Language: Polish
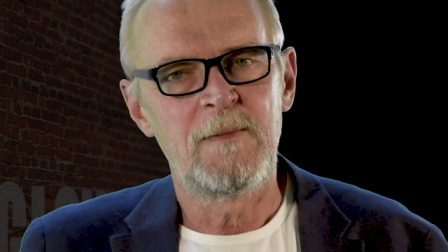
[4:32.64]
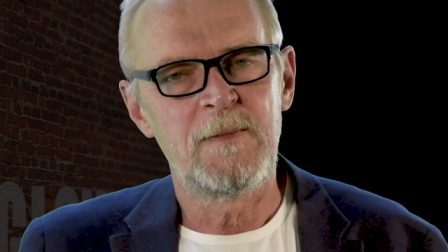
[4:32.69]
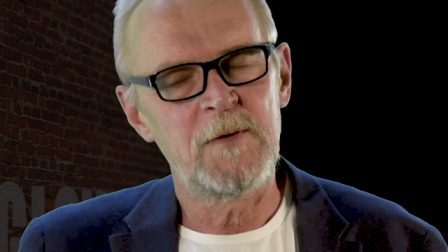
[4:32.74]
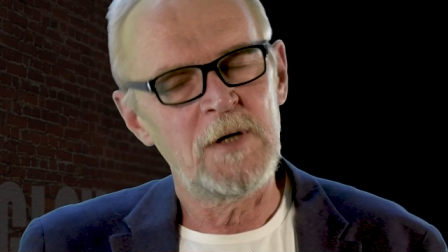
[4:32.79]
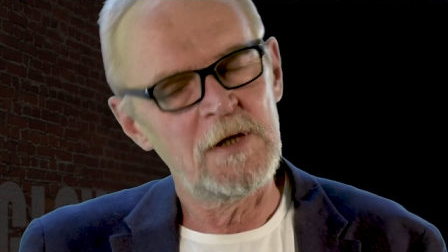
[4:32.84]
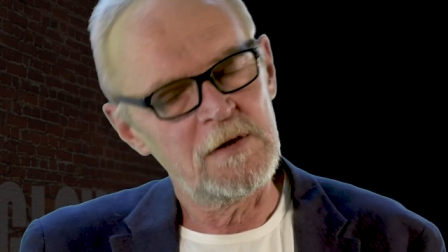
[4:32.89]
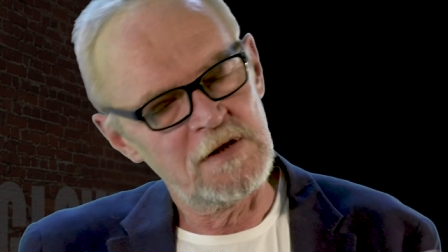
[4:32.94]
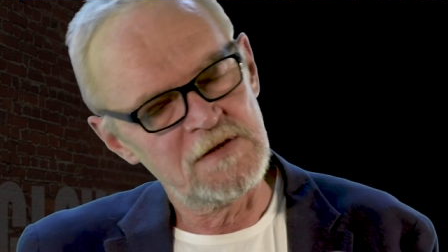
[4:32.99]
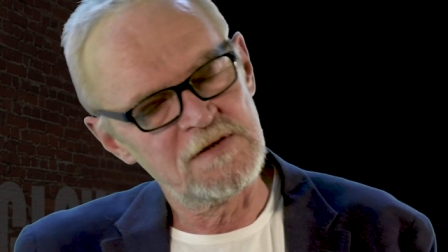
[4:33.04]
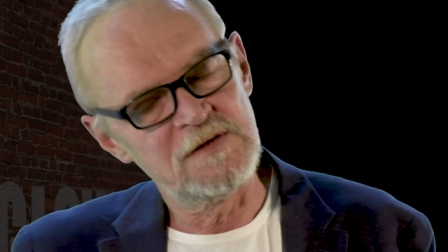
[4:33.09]

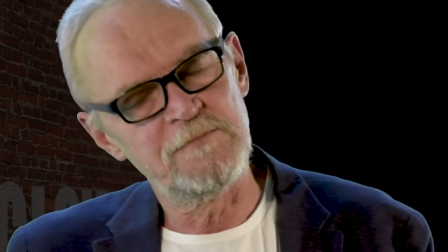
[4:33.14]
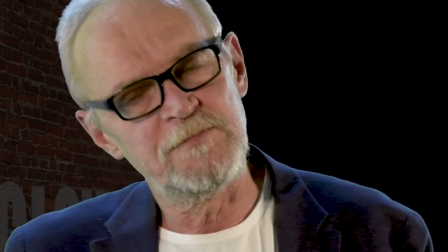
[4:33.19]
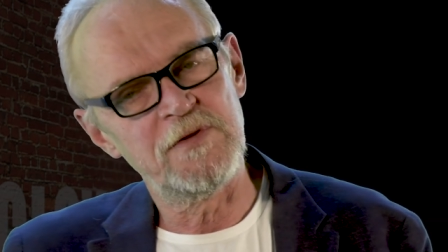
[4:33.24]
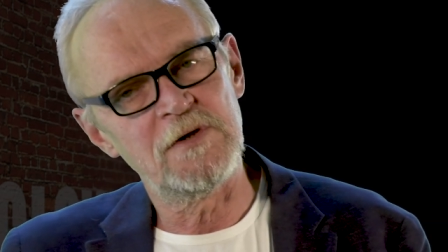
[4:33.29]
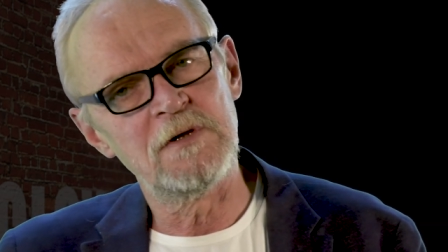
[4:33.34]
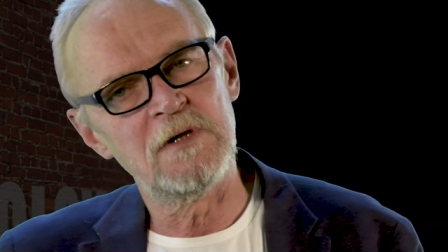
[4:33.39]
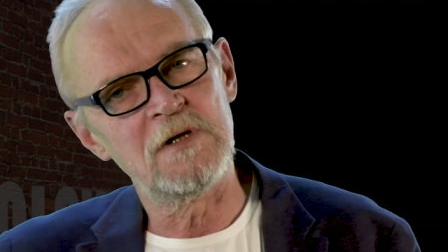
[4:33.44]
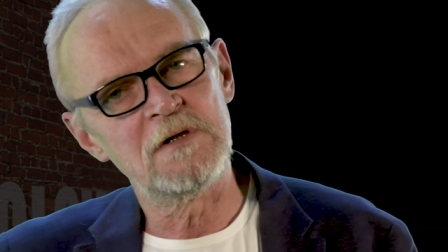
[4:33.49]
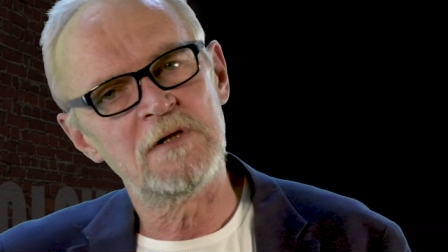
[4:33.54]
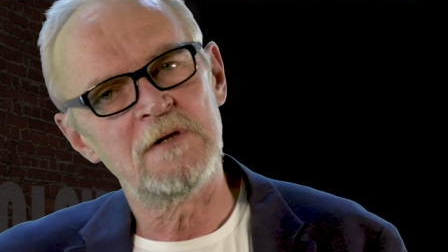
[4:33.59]
to akurat z tym
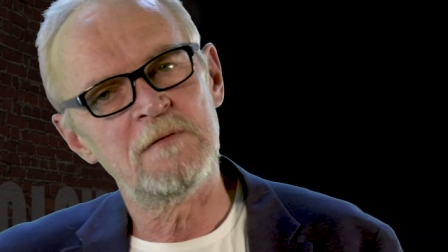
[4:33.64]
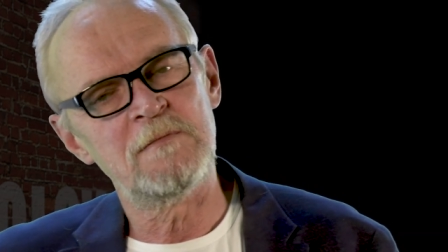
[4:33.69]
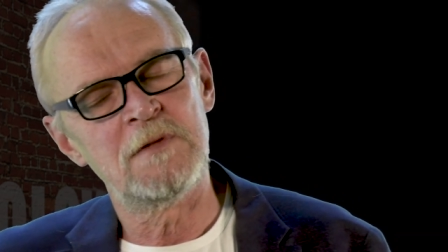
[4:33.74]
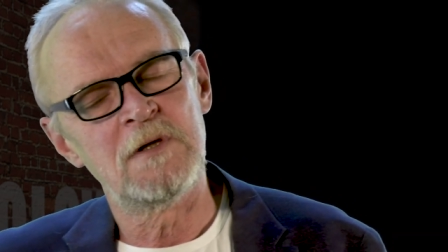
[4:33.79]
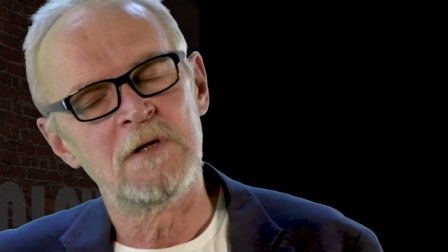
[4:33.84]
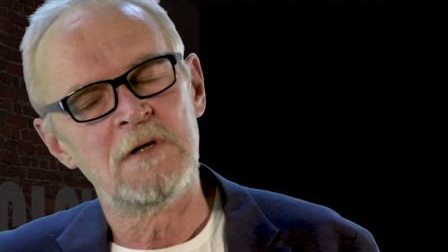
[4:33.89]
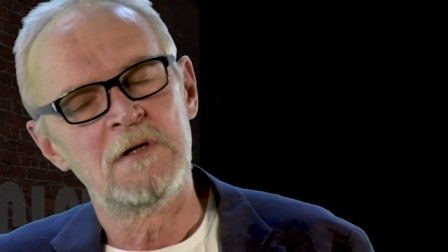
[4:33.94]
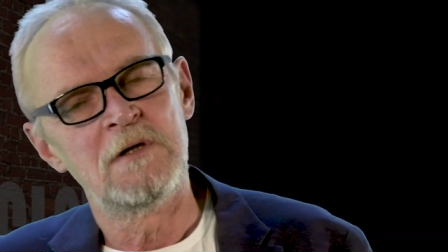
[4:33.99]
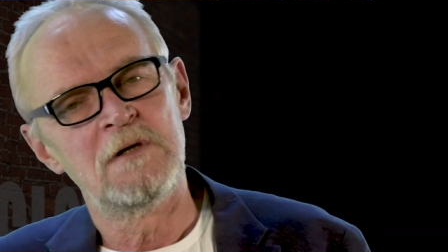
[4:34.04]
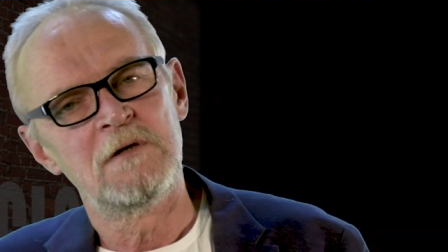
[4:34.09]
poglądem
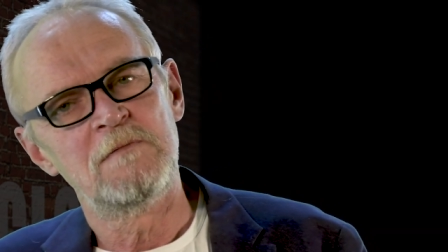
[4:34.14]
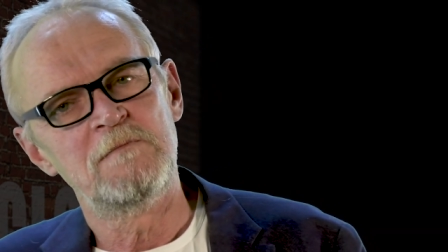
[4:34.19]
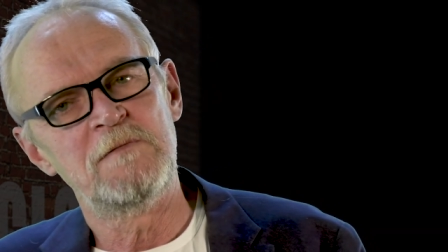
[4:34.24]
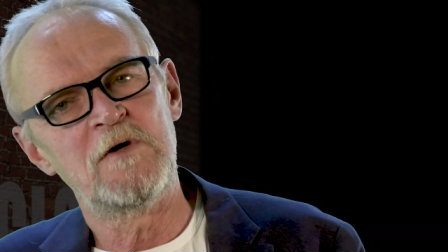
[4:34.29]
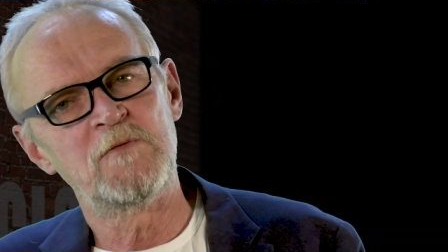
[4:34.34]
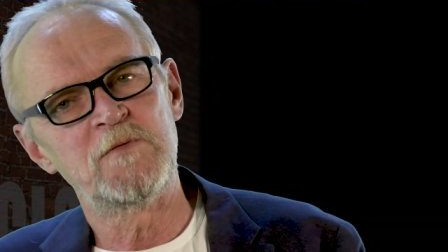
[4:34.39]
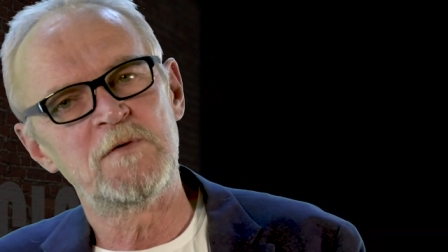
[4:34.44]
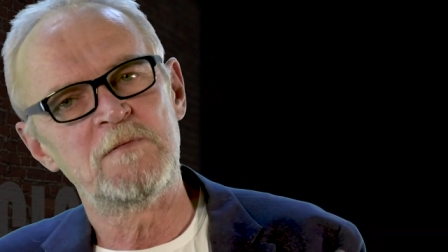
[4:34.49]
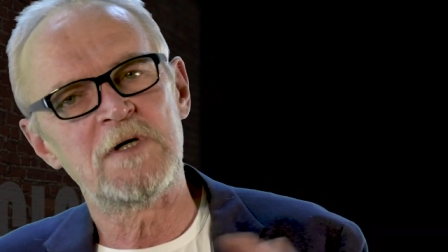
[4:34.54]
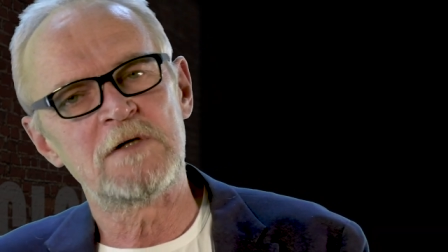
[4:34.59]

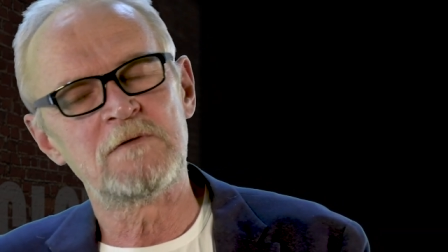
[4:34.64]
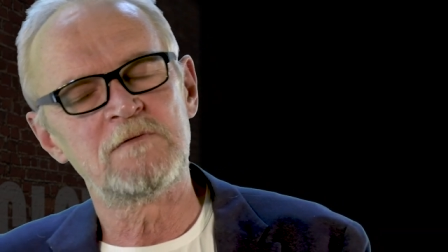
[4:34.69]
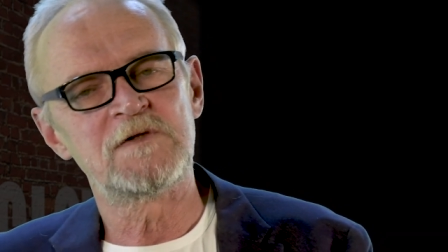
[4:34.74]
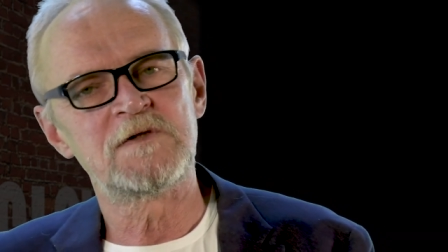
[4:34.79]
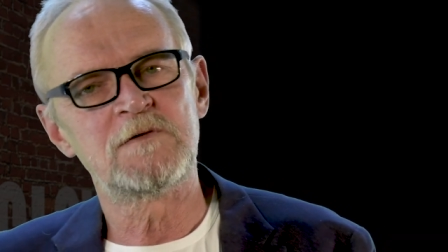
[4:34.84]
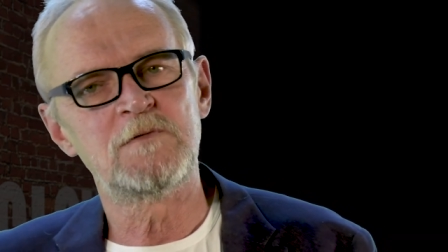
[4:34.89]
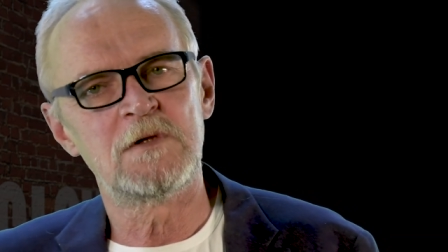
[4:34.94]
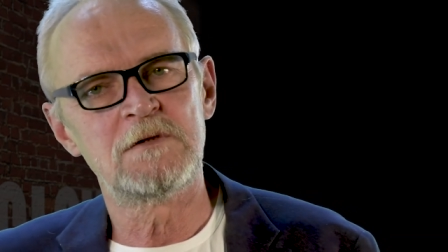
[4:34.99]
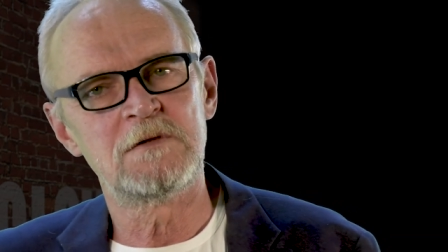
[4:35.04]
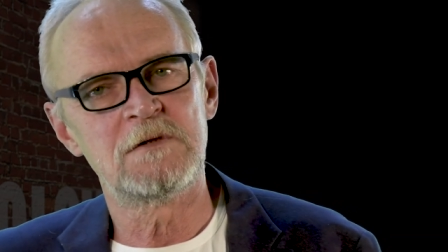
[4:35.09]
miałbym jakąś
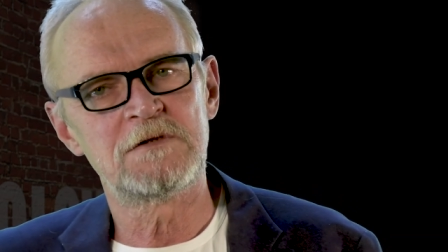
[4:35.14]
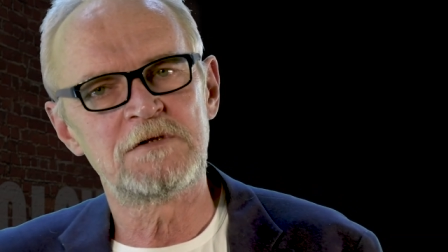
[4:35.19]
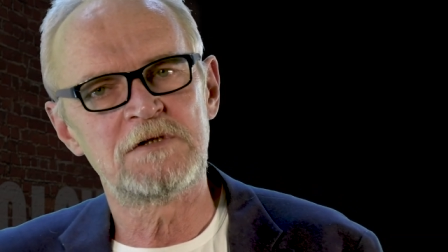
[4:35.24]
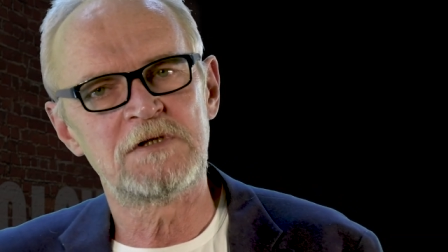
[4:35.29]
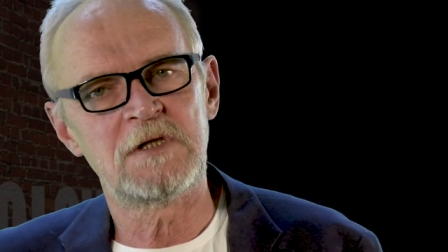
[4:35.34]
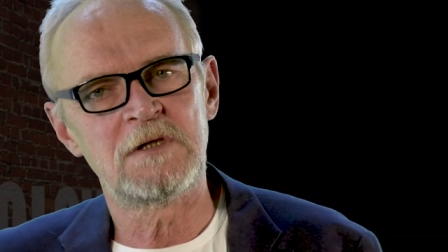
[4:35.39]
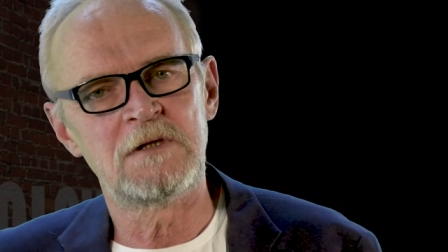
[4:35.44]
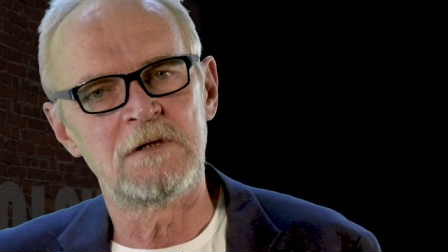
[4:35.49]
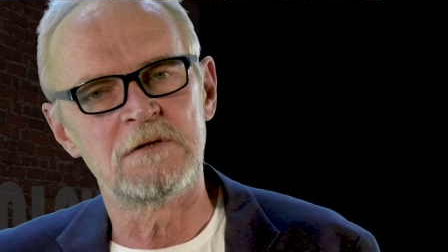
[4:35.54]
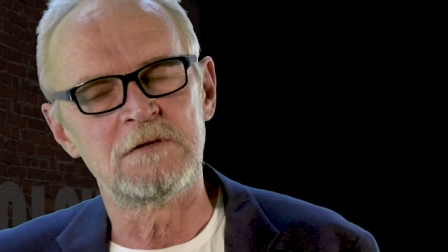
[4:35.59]
skłonność
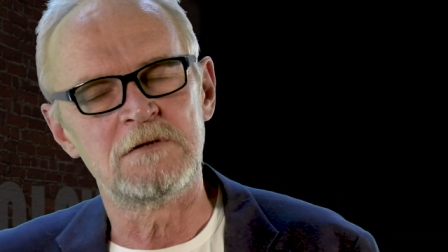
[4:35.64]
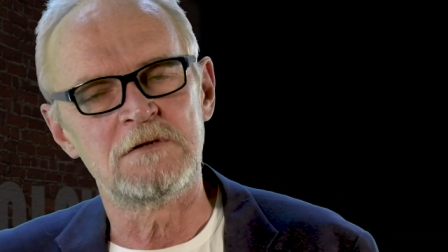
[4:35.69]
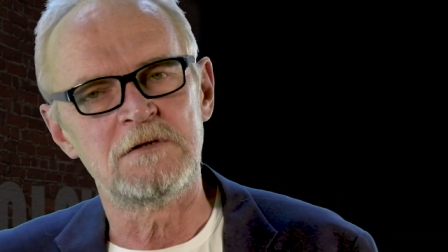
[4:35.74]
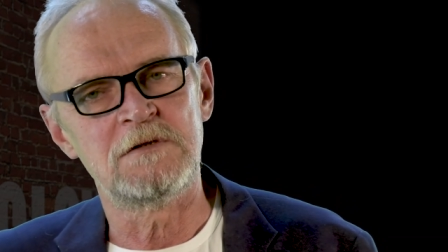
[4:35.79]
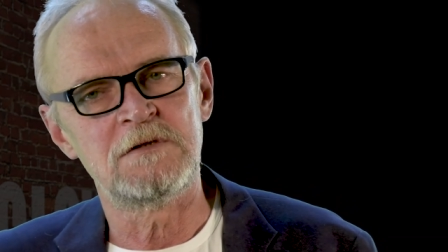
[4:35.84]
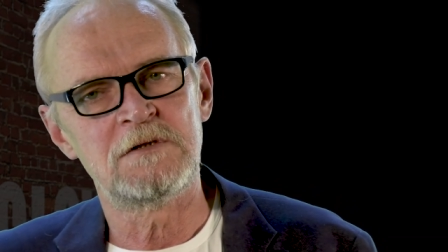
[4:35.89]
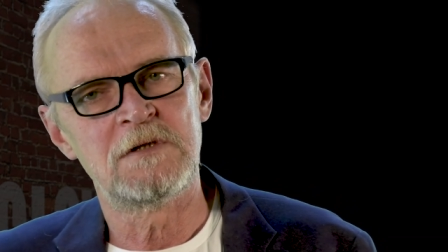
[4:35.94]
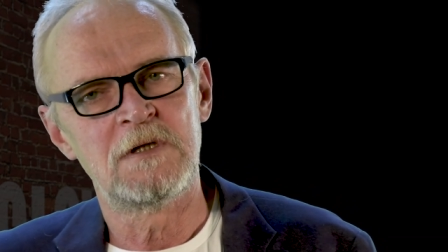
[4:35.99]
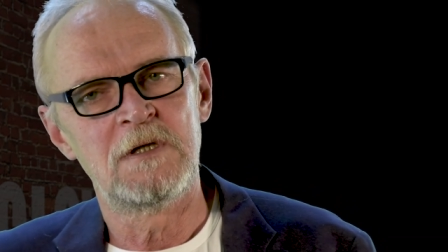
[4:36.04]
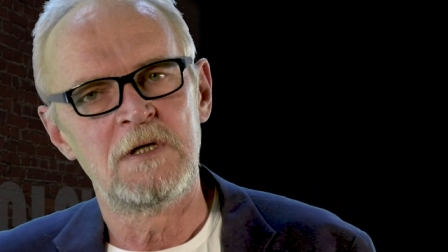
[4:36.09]
się
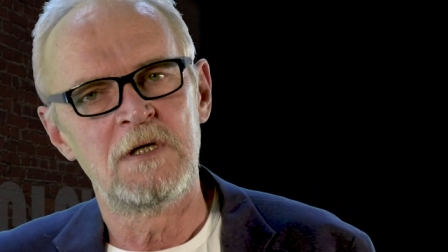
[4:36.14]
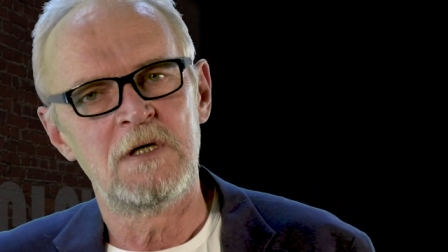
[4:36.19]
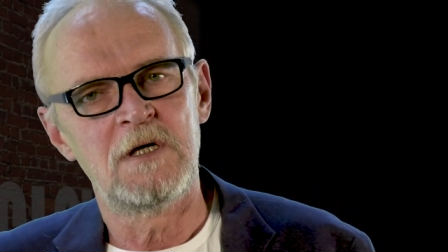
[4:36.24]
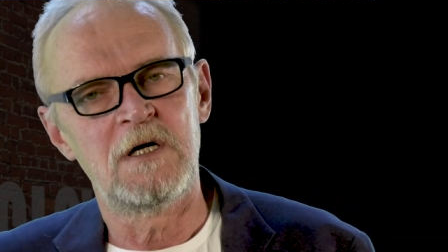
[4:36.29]
godzić